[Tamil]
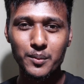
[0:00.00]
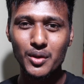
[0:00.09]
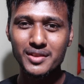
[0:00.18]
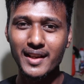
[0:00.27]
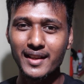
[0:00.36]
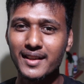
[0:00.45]

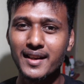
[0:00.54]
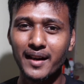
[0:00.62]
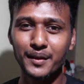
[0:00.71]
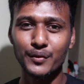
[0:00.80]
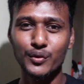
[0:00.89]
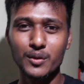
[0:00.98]
மோஸ்ட் லைக்லி நான்
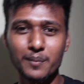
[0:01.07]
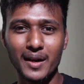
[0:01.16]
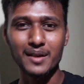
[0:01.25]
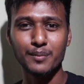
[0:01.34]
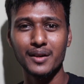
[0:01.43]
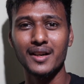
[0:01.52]
அடுத்த ஃபோன்
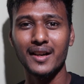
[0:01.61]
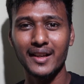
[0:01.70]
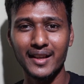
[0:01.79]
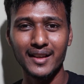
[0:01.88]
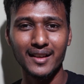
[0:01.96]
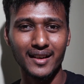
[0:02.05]
பிளான்
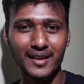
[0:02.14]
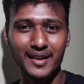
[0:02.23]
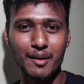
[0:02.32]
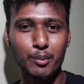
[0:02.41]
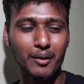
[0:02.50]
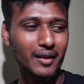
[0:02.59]
பண்ணிருக்கேன் ஆனால்
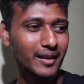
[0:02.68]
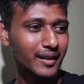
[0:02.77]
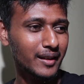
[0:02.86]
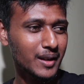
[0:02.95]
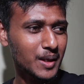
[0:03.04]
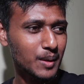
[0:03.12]
எப்போ
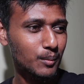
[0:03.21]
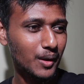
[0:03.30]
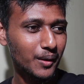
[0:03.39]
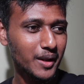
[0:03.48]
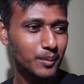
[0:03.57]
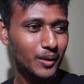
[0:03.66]

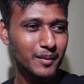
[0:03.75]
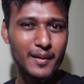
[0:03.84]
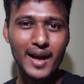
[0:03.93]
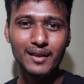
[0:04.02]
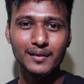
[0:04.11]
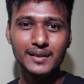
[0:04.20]
மறுபடியும் போய்
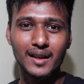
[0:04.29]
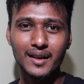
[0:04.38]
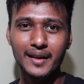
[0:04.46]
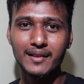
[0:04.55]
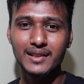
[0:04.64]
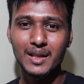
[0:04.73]
மேக் வந்து
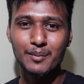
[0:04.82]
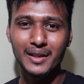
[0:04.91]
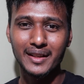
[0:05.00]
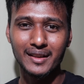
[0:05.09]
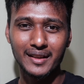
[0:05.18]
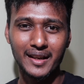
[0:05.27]
ஆல்ரெடி வந்து
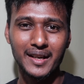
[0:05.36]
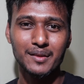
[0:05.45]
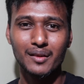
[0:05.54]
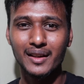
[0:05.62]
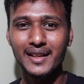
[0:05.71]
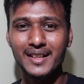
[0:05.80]
அம்மாட்ட கேட்டு
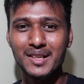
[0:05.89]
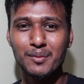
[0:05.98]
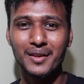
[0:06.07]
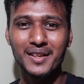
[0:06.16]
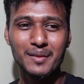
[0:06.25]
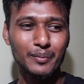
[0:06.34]
வாங்கிட்டேன்
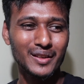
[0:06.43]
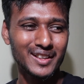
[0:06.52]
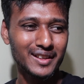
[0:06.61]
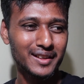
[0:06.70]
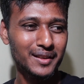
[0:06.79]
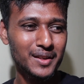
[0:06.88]
மறுபடியும் இப்போ
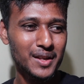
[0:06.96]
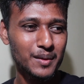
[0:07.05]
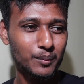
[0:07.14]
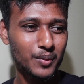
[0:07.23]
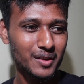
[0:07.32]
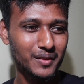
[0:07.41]

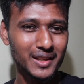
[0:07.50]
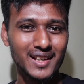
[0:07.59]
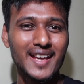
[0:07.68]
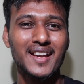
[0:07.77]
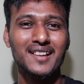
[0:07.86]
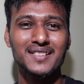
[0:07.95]
போய் வீட்டில்
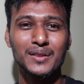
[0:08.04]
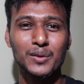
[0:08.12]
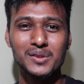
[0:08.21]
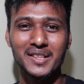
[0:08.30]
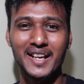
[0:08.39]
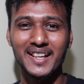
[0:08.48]
கேட்க வந்து
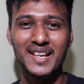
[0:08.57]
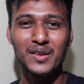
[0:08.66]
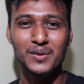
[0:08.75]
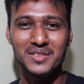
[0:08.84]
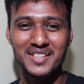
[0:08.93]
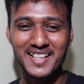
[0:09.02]
கொஞ்சம் எனக்கே
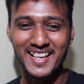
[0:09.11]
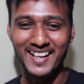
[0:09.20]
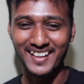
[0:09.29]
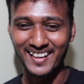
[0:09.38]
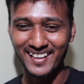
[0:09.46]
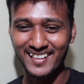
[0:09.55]
கொஞ்சம் ஷையாக
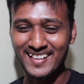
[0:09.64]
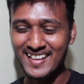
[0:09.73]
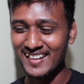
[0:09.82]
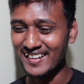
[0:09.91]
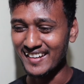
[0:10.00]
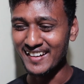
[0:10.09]

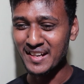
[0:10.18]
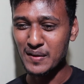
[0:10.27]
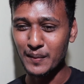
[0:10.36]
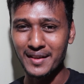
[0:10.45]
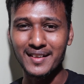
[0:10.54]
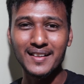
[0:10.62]
இருக்குது என்ன
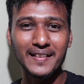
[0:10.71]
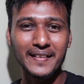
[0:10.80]
அப்படின்னா